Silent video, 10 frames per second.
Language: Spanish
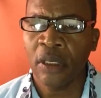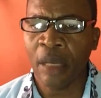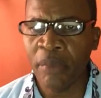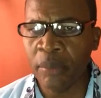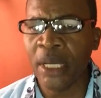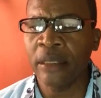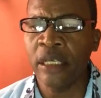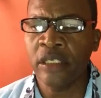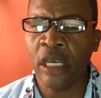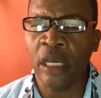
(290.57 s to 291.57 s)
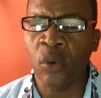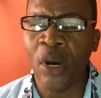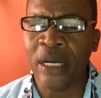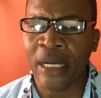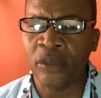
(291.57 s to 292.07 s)
La Biblia dice en
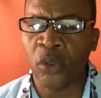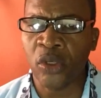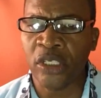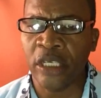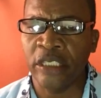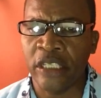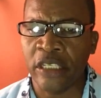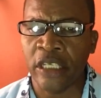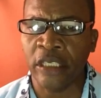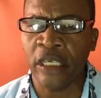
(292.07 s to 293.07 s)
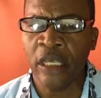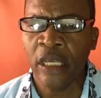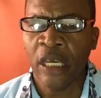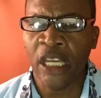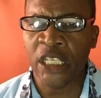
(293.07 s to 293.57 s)
Juan 14, 17,
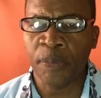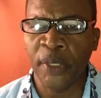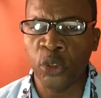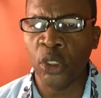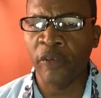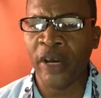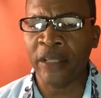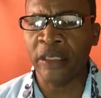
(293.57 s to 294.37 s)
el Espíritu de,